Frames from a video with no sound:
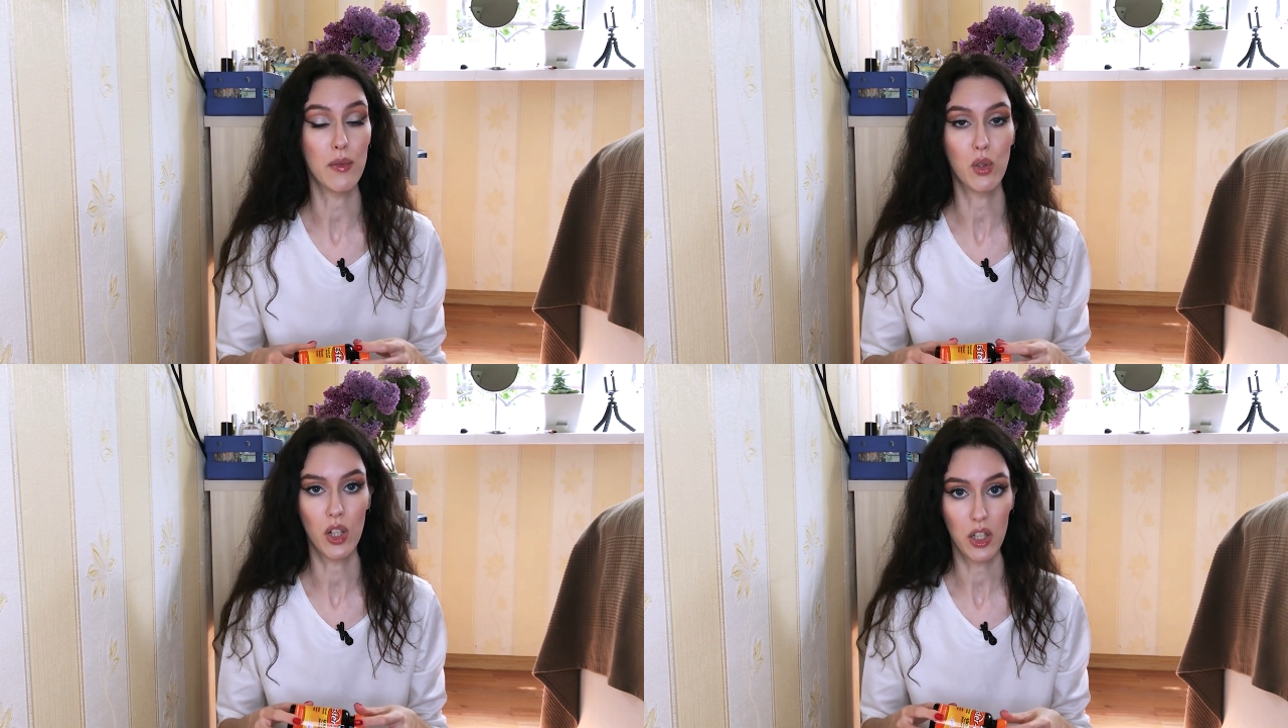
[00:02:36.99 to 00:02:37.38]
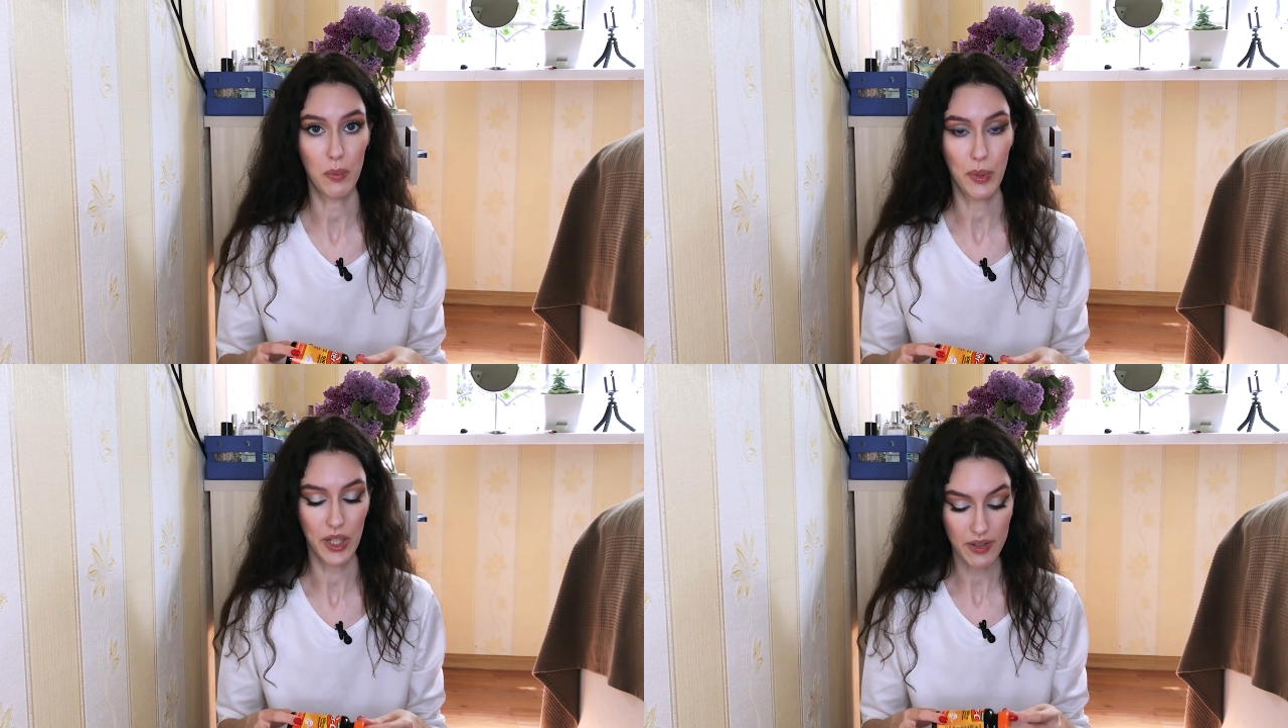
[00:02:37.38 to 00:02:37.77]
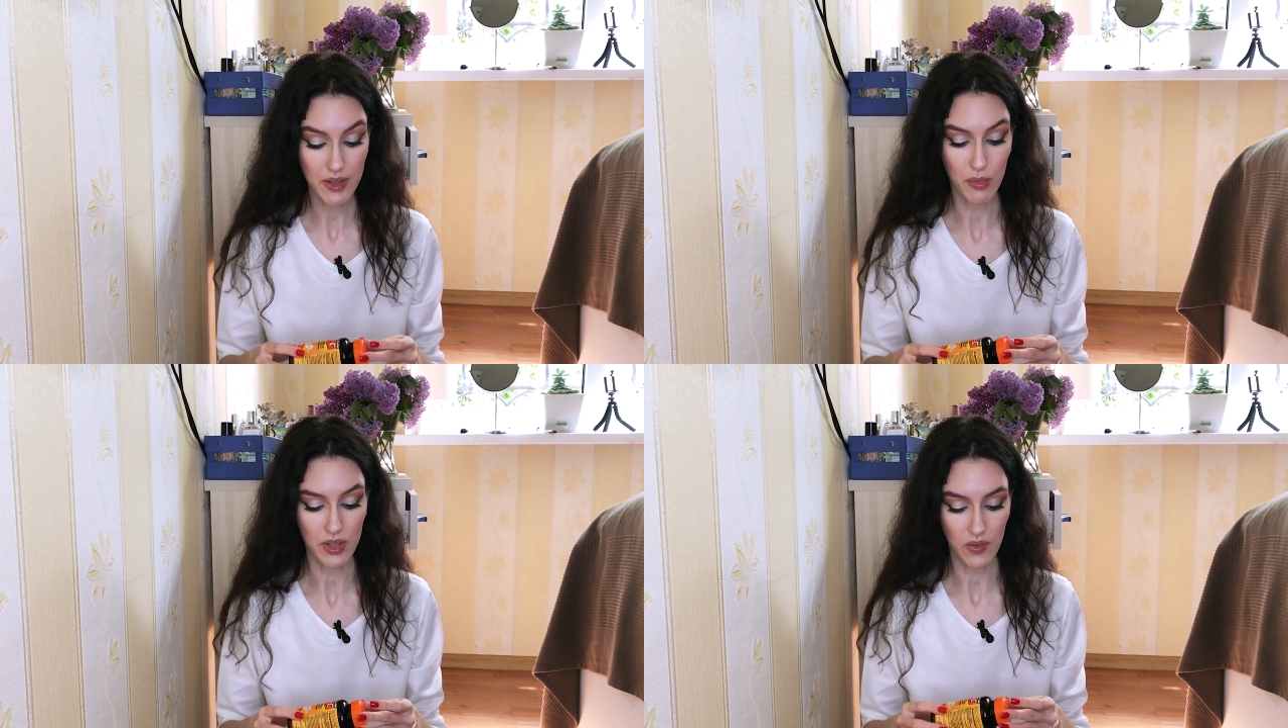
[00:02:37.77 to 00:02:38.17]
индивидуальной
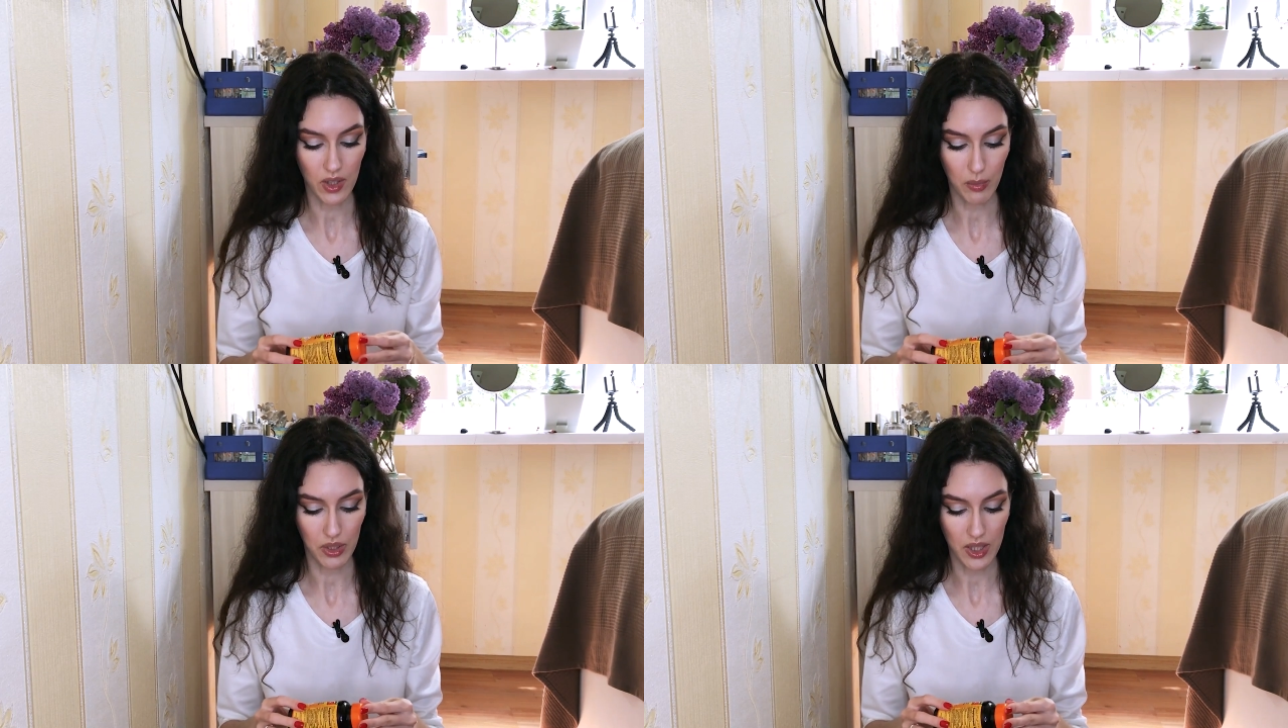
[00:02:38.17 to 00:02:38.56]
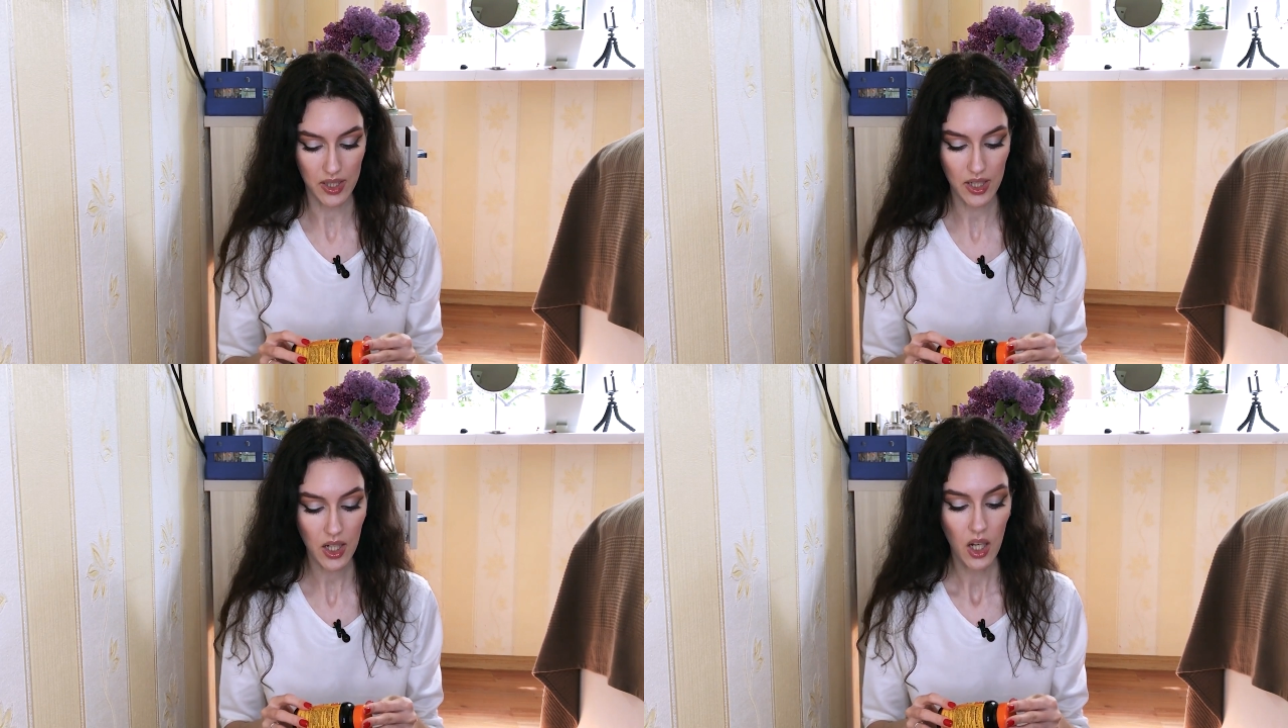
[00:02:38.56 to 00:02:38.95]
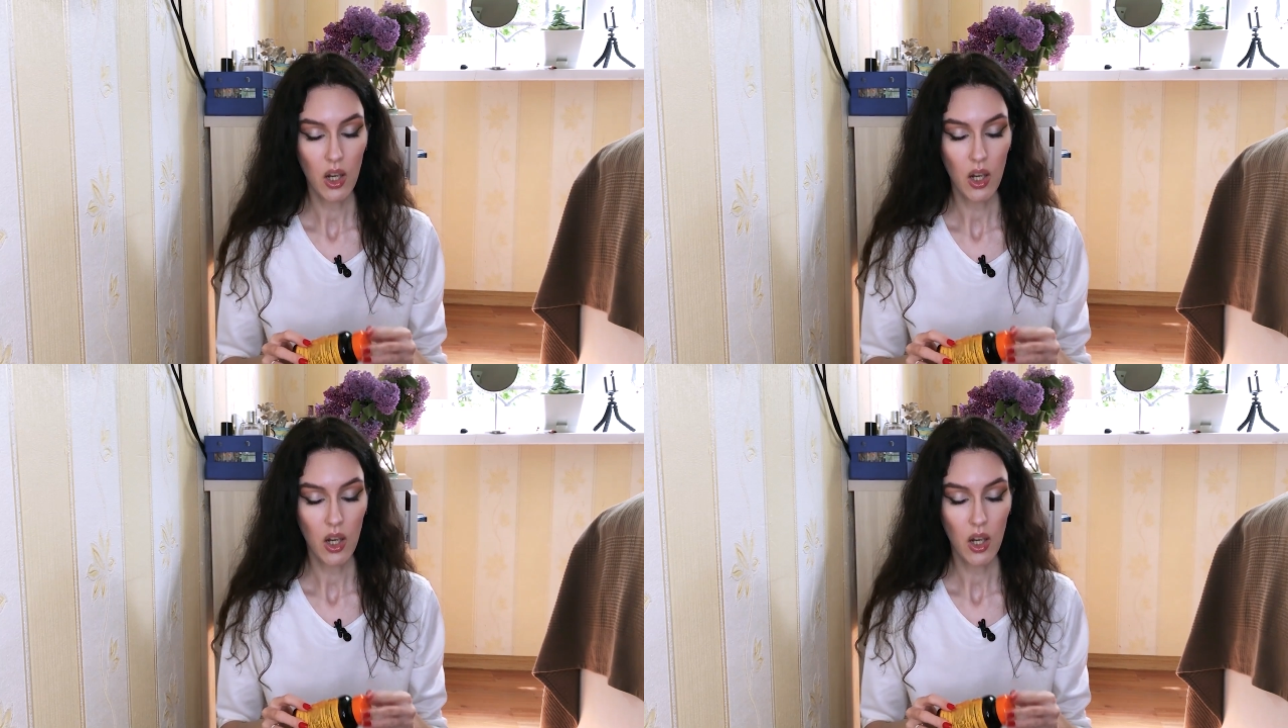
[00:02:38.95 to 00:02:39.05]
непереносимости витамина С,